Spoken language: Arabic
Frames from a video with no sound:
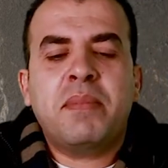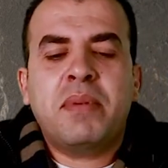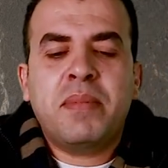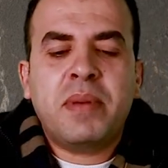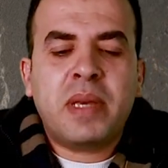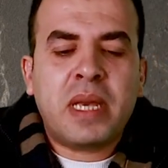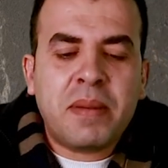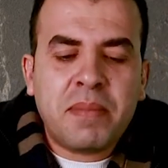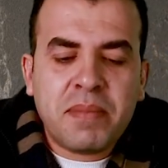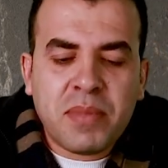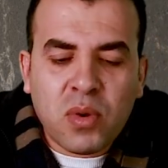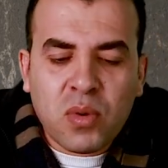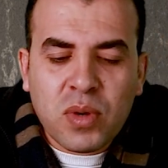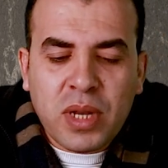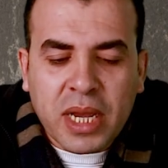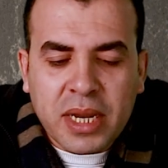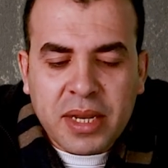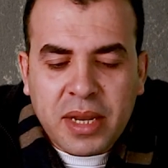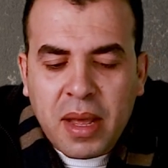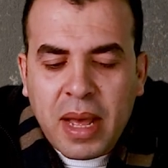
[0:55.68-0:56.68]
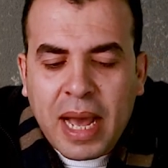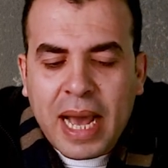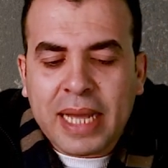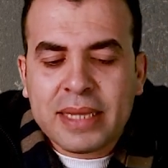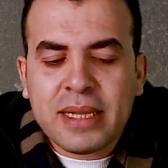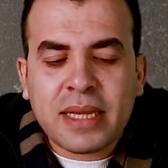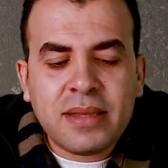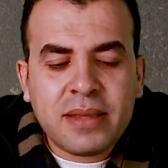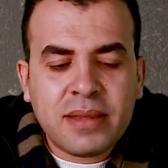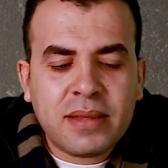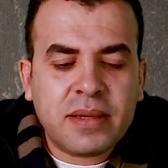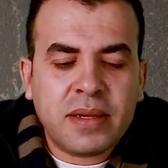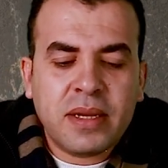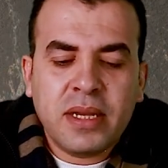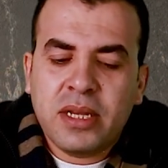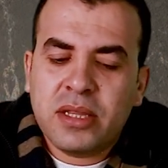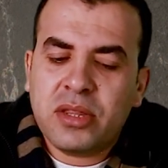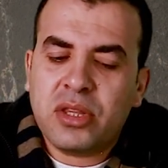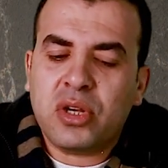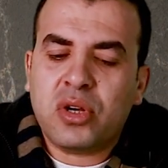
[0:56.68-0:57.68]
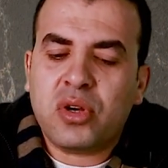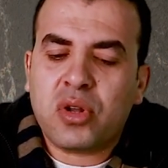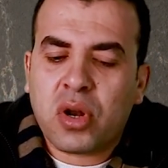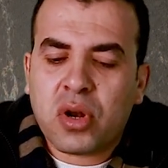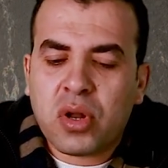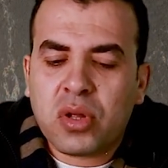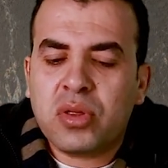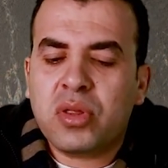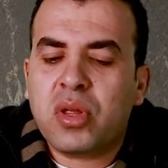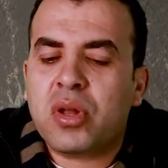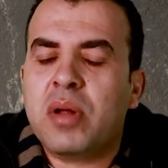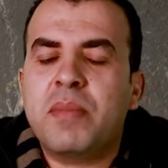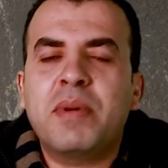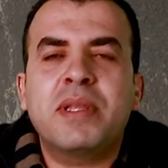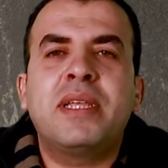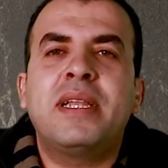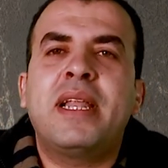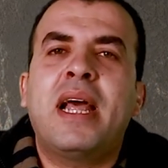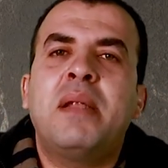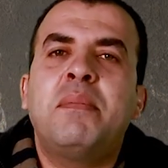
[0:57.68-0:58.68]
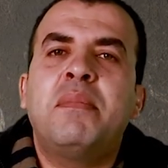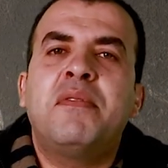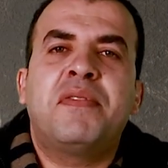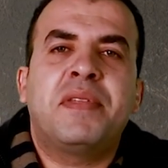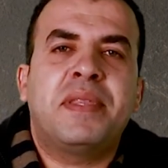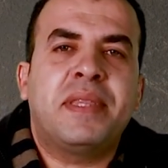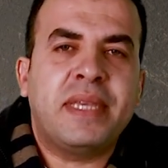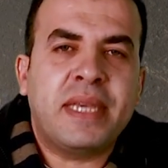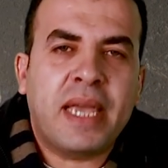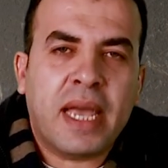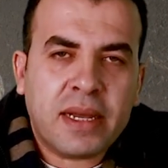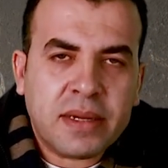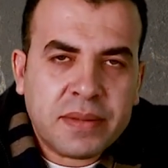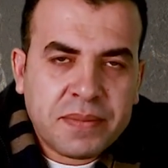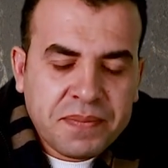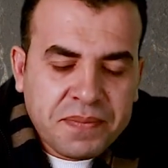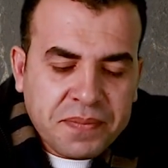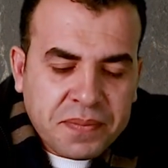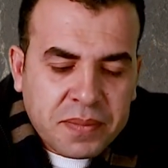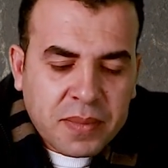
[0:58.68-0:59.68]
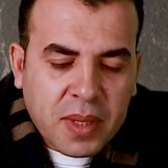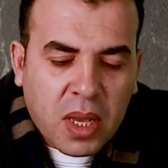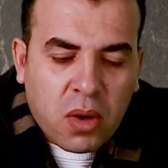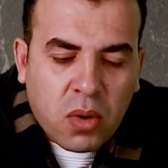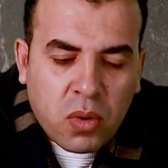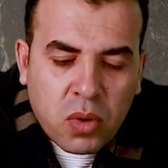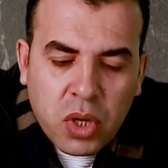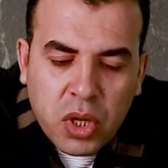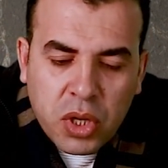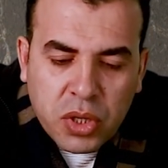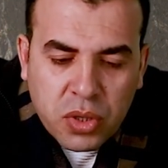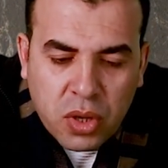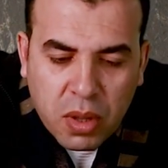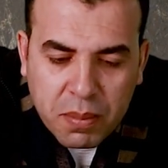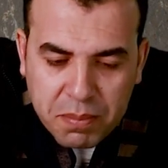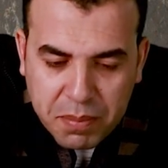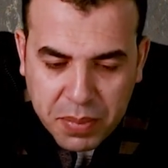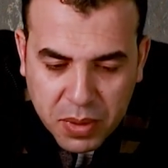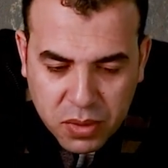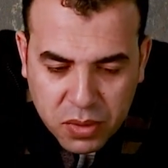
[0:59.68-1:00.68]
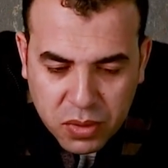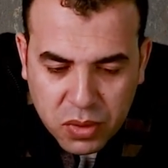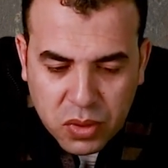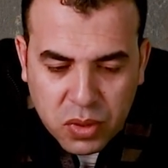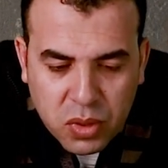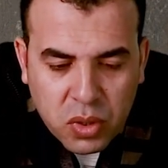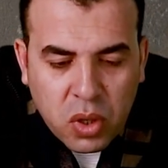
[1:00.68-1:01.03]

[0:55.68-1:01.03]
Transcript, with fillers: ايه بي بي ام يقول لك عدد تكرارات ضربات القلب في الدقيقه اهو نمبر